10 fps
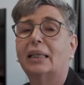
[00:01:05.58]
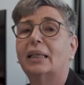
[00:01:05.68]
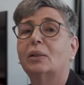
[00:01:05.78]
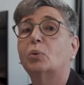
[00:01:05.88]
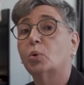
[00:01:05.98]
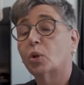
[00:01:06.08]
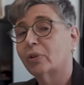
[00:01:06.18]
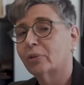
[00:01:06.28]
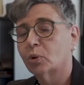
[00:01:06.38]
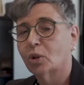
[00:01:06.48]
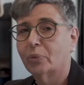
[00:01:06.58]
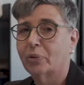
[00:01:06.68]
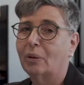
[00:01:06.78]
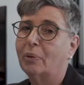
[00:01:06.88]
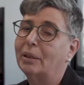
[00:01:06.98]
E tutto questo ce lo
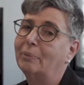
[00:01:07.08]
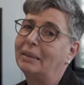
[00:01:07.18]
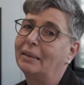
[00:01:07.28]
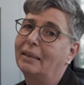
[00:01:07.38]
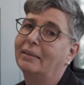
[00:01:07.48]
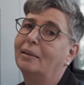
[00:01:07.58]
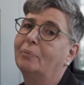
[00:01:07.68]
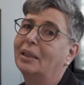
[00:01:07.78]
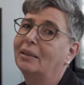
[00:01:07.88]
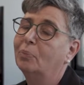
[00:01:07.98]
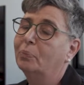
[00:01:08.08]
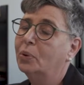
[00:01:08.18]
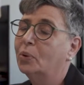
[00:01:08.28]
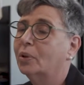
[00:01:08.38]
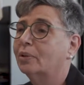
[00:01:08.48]
possiamo permettere sempre di
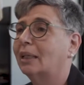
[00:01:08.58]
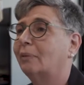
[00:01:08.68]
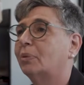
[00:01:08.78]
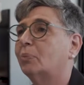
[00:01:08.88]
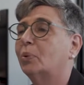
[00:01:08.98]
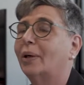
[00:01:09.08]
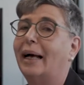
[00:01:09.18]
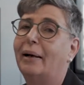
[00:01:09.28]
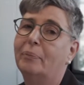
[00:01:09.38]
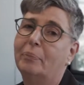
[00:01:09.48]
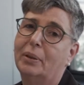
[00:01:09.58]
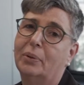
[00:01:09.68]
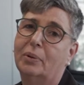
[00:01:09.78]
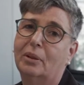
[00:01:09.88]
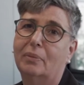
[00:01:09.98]
più, con tempi più ampi
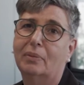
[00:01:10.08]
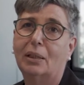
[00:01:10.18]
ultimi,